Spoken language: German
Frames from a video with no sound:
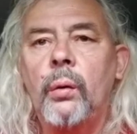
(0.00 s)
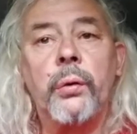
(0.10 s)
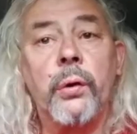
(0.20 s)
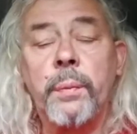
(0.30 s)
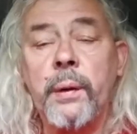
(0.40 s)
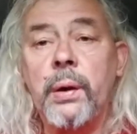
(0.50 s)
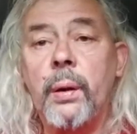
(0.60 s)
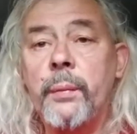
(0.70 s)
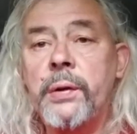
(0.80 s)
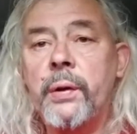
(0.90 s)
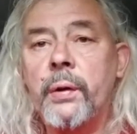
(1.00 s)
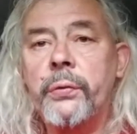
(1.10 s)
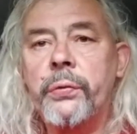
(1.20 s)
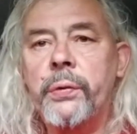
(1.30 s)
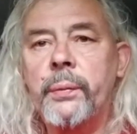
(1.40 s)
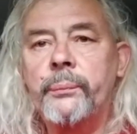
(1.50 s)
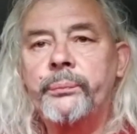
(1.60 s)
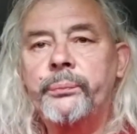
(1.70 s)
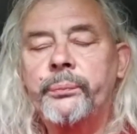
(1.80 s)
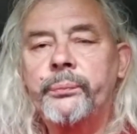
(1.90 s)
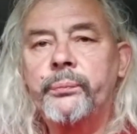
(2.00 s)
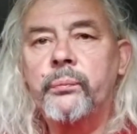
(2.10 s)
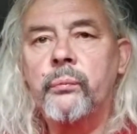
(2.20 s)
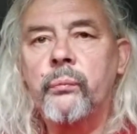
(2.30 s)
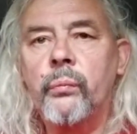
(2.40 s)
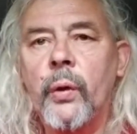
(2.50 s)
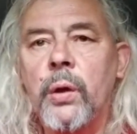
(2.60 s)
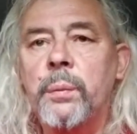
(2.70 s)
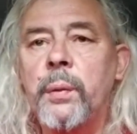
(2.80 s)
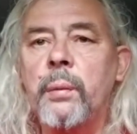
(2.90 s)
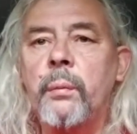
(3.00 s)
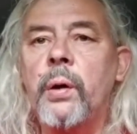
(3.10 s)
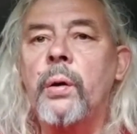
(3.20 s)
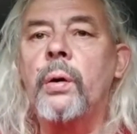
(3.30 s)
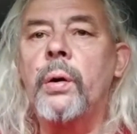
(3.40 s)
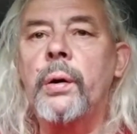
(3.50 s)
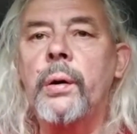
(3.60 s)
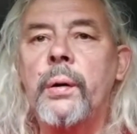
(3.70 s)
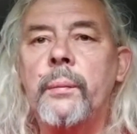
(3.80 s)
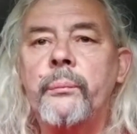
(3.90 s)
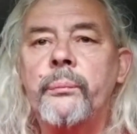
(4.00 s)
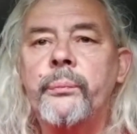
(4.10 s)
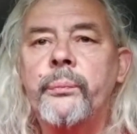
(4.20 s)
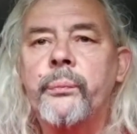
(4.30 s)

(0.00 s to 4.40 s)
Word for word: oder spät nachmittags. Ich bin immer noch ähm,